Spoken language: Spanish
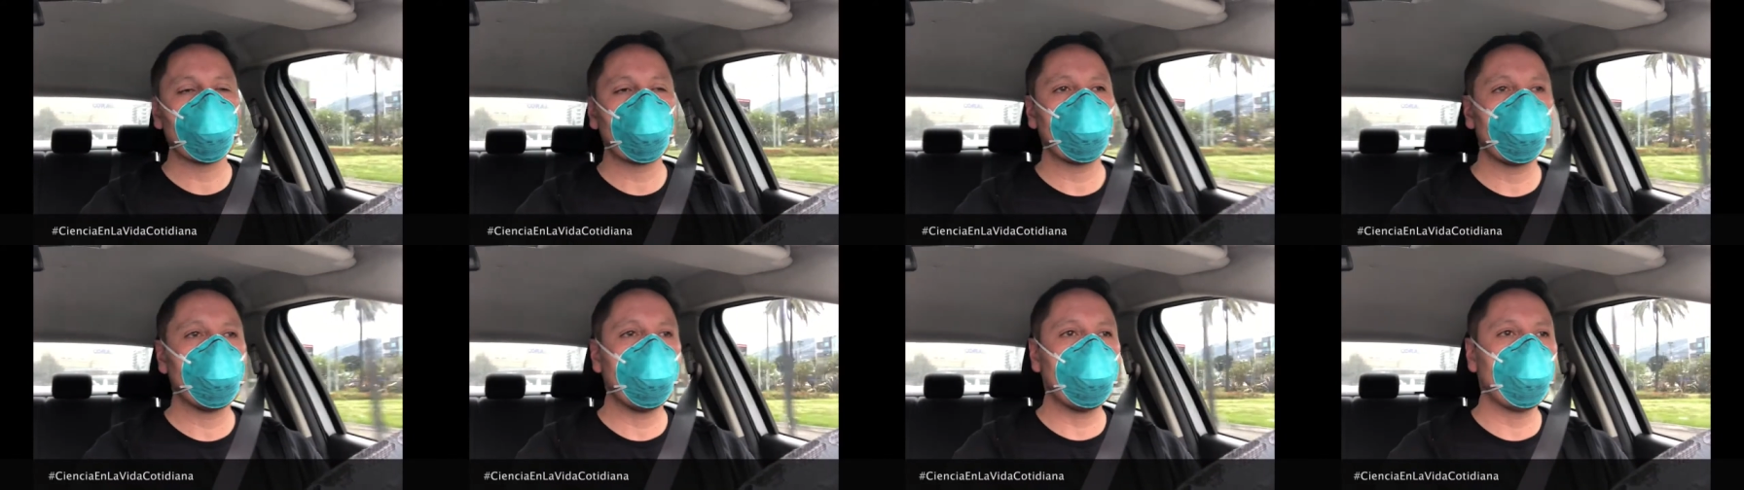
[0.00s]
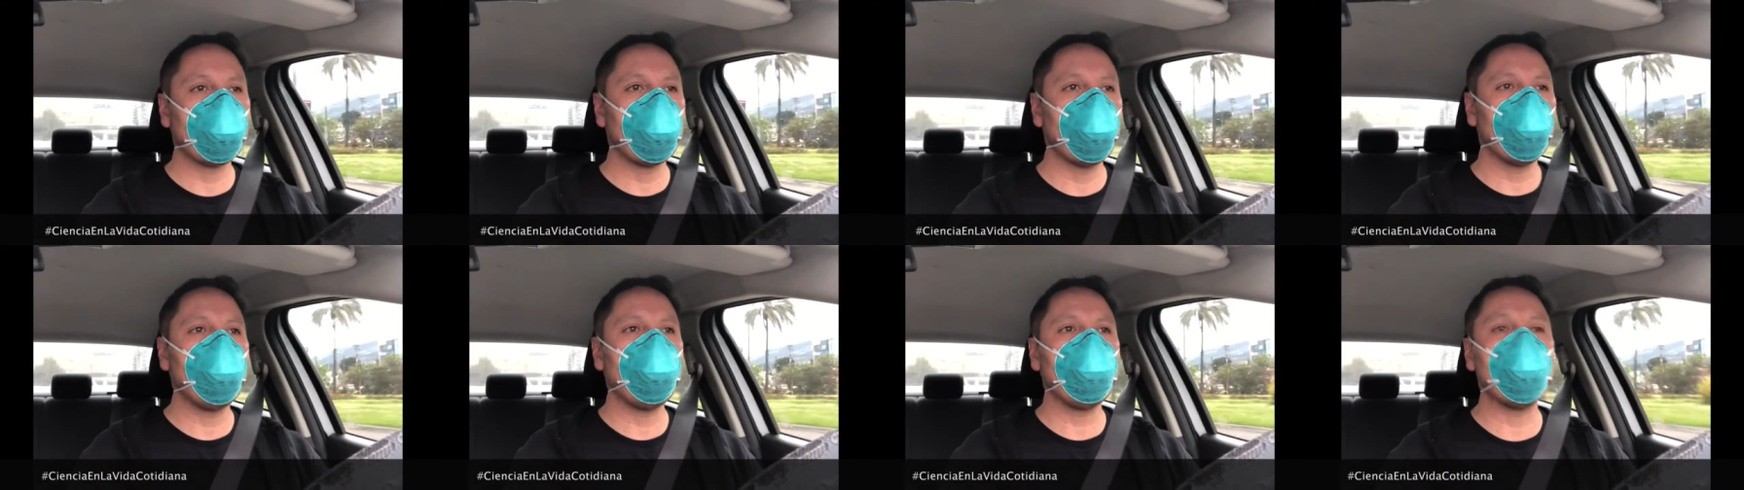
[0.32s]
la
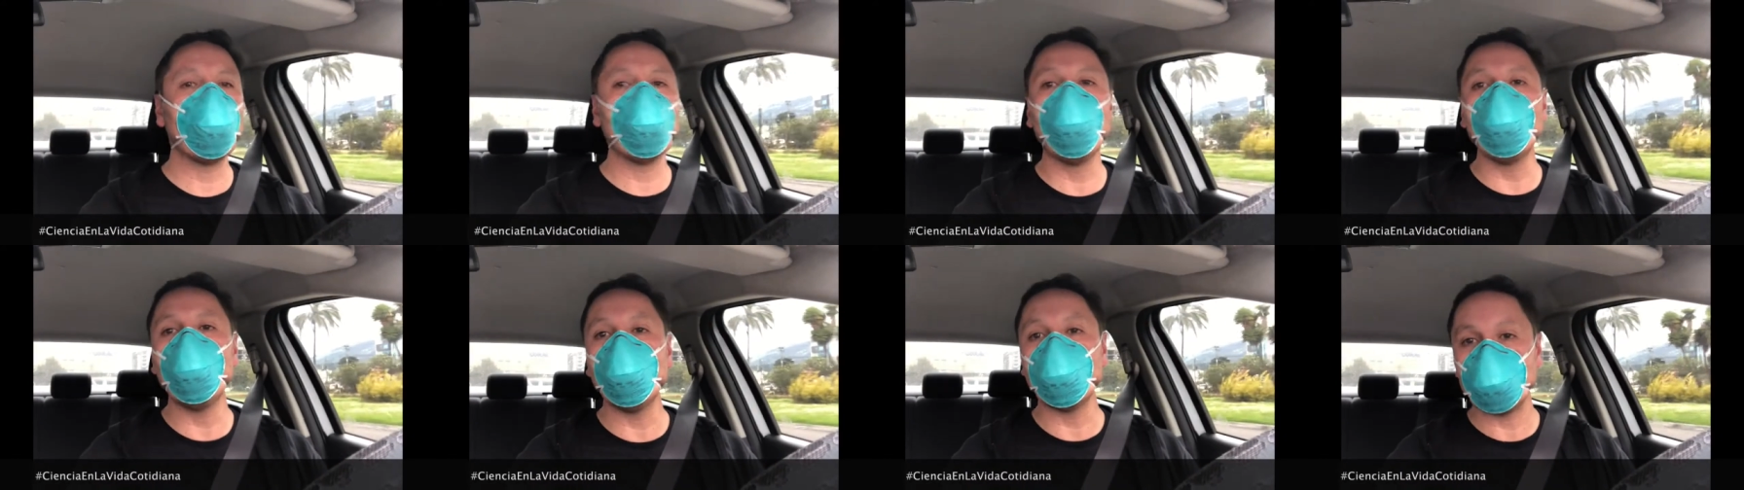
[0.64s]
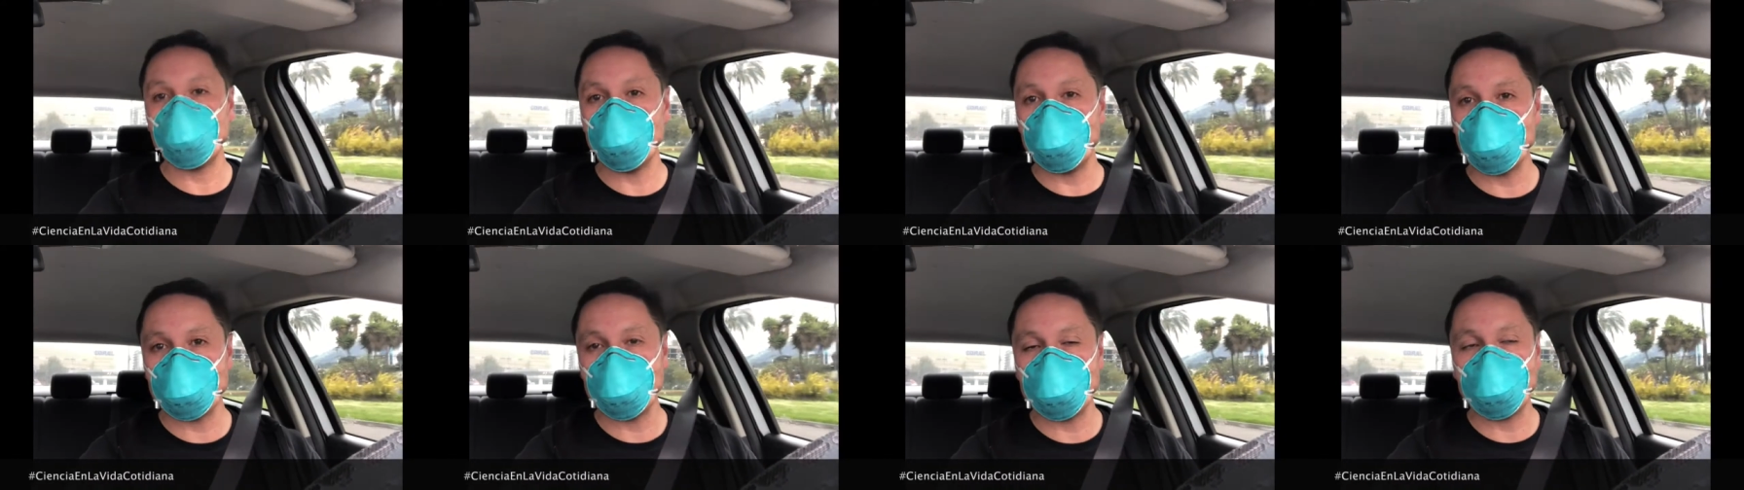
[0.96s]
COVID, o
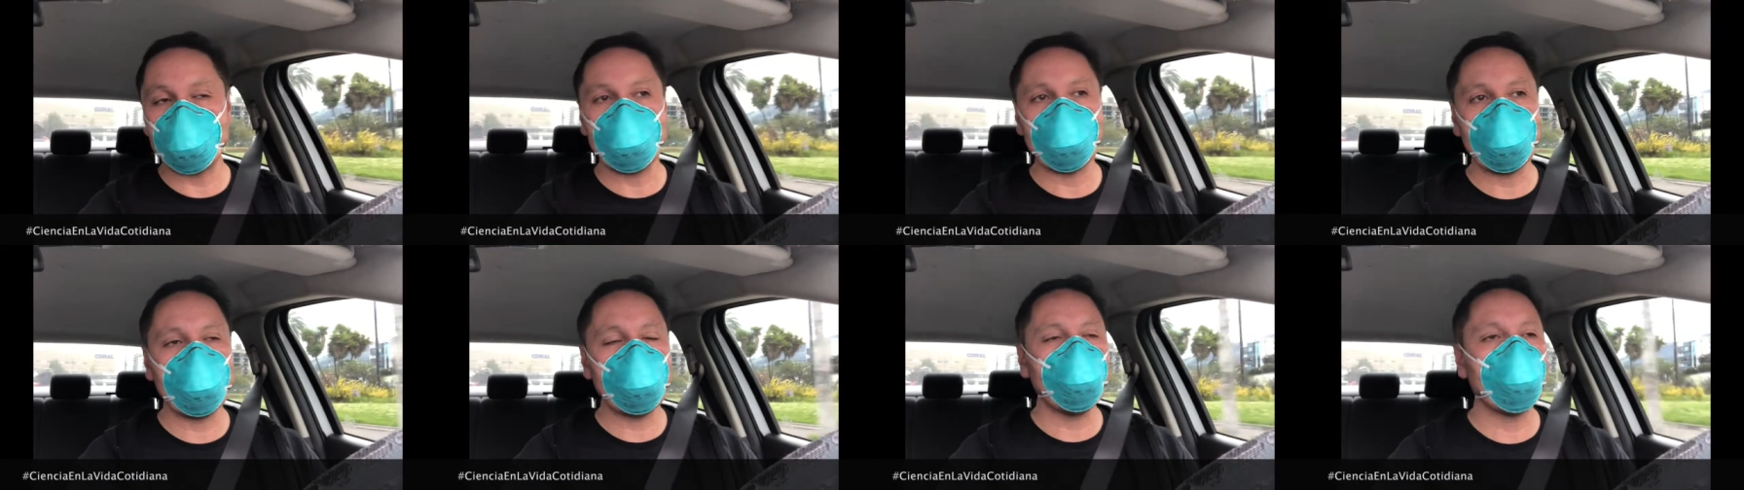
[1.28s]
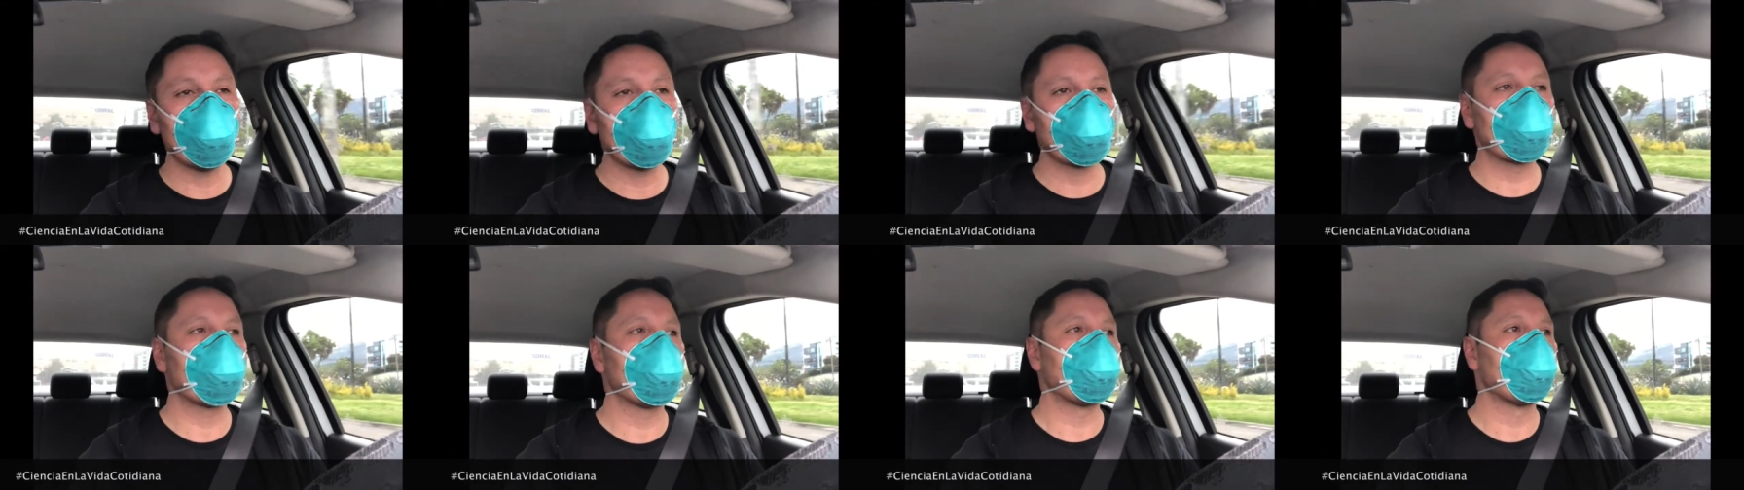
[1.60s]
si es que
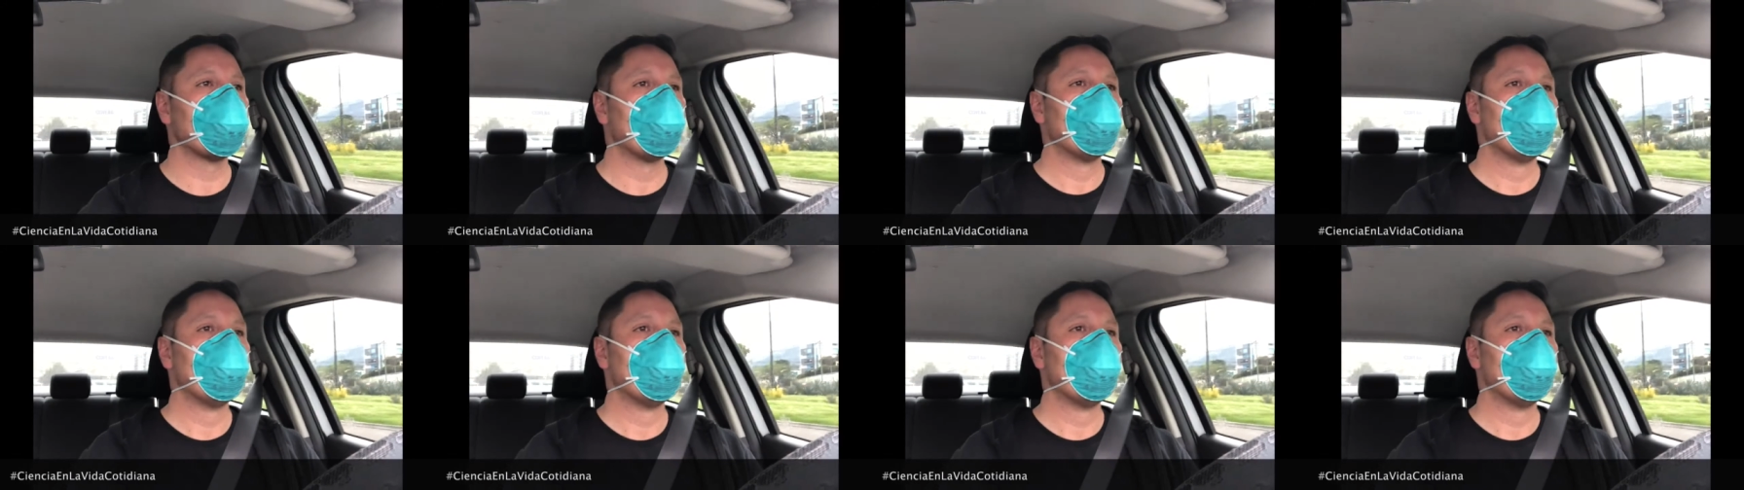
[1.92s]
tenemos